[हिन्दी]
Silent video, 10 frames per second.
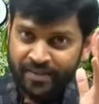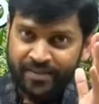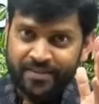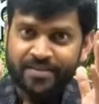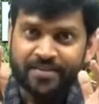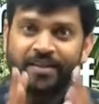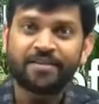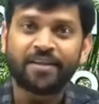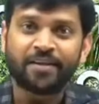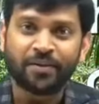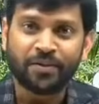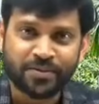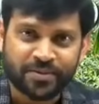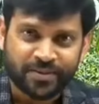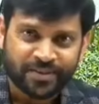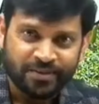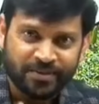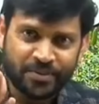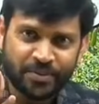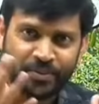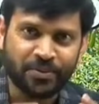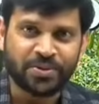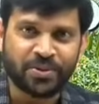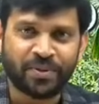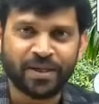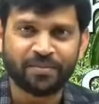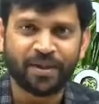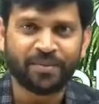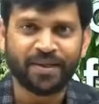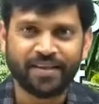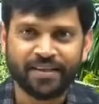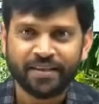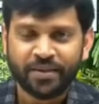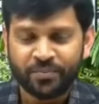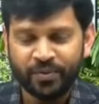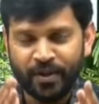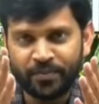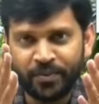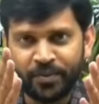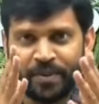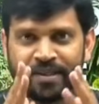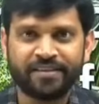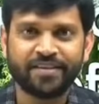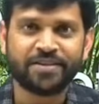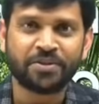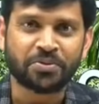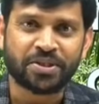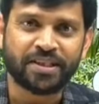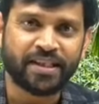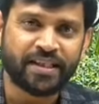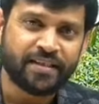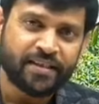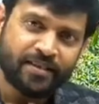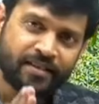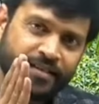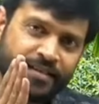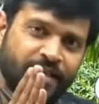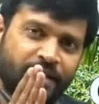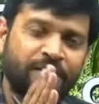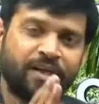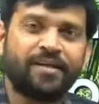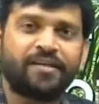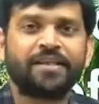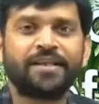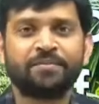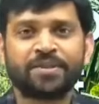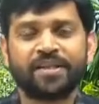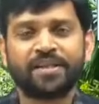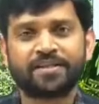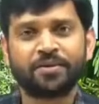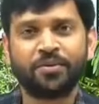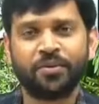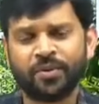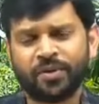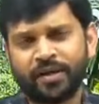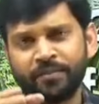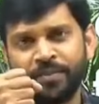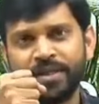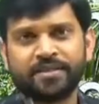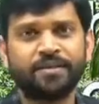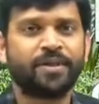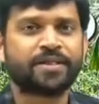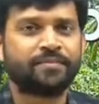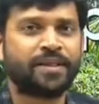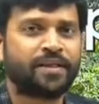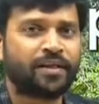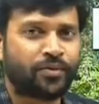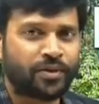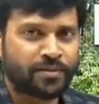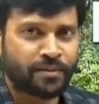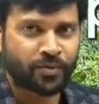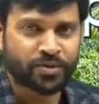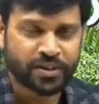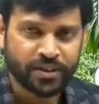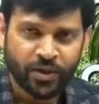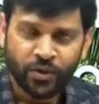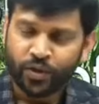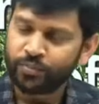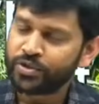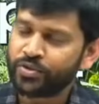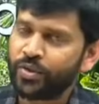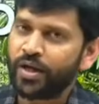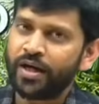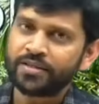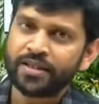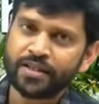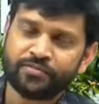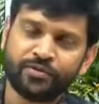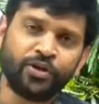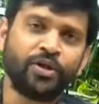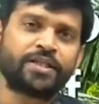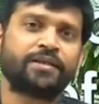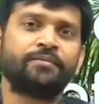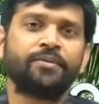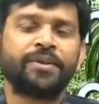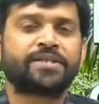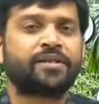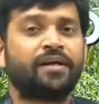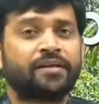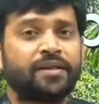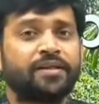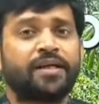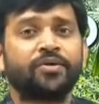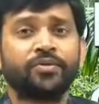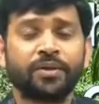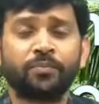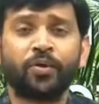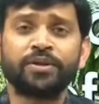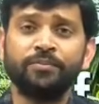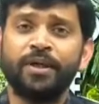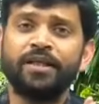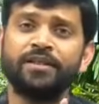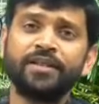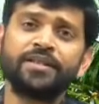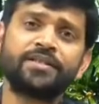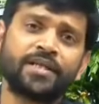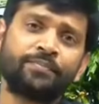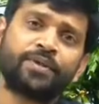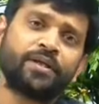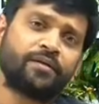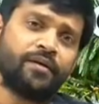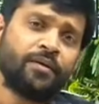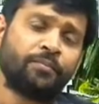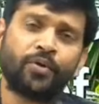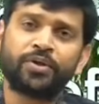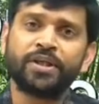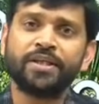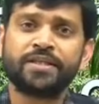सांता क्लॉज जो खुशियों वाले बाबा हैं वो आपको बेहतरीन सी खुशी दें कि आपका नीट में सिलेक्शन हो और आप बेस्ट से बेस्ट मेडिकल कॉलेज में पहुँचें और बच्चों आज के इस वीडियो लेक्चर में मैं स्टार्ट करने जा रहा हूँ एक बहुत ही बेहतरीन चैप्टर बॉटनी से